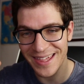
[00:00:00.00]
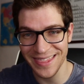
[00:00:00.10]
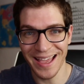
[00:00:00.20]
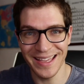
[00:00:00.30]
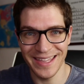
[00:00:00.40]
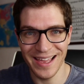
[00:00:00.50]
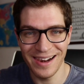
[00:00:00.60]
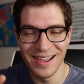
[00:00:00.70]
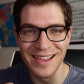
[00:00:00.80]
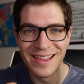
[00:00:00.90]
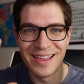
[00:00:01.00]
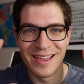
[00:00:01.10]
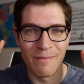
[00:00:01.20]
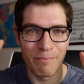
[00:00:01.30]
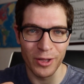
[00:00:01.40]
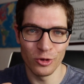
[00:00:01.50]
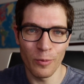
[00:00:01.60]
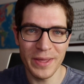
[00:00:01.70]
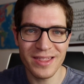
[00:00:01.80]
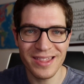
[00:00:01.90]
está genial, pero
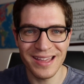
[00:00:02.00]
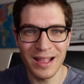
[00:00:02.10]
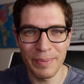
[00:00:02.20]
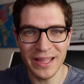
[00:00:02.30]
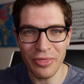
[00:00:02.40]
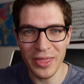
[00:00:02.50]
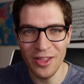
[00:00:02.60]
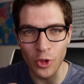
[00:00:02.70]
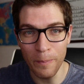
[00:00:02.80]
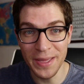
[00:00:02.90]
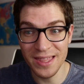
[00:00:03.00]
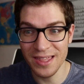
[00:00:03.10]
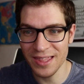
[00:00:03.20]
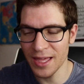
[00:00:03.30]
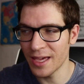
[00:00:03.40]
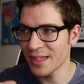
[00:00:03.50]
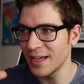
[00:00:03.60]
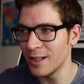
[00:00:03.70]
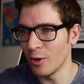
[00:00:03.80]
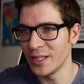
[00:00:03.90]
no pienses que es la panacea, no pienses que hay que
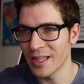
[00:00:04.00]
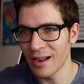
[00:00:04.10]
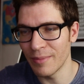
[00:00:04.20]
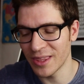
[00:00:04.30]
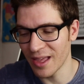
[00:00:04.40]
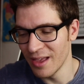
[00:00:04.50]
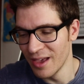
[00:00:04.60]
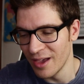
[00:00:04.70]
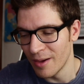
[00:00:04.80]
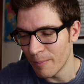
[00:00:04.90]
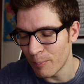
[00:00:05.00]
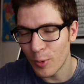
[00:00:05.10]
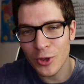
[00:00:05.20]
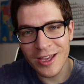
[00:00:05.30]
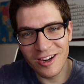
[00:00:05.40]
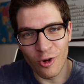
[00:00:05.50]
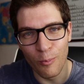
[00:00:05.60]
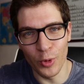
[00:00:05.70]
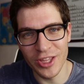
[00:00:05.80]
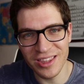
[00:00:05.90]
seguirlo literalmente porque el
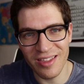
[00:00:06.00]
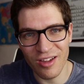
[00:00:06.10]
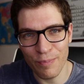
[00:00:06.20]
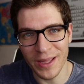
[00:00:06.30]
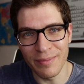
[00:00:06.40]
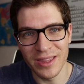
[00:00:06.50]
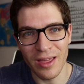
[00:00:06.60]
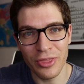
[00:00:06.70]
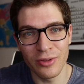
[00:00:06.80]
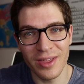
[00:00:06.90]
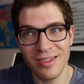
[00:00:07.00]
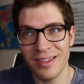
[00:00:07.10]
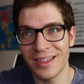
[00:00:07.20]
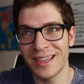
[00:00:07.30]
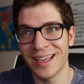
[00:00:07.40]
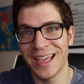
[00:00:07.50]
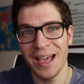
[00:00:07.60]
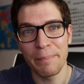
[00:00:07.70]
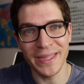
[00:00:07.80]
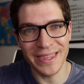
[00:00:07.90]
componente de experimentación es
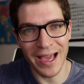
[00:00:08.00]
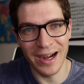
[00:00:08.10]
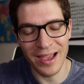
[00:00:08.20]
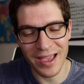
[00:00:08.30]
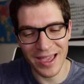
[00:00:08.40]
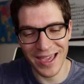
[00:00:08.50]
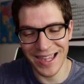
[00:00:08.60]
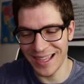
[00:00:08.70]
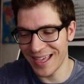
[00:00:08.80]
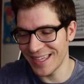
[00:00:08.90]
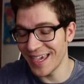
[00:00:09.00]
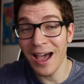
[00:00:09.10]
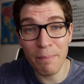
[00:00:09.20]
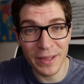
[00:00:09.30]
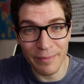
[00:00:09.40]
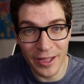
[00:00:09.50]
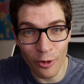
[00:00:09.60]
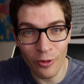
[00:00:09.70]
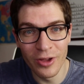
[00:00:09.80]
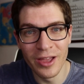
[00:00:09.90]
capital. El que llega
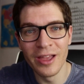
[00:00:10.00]
primero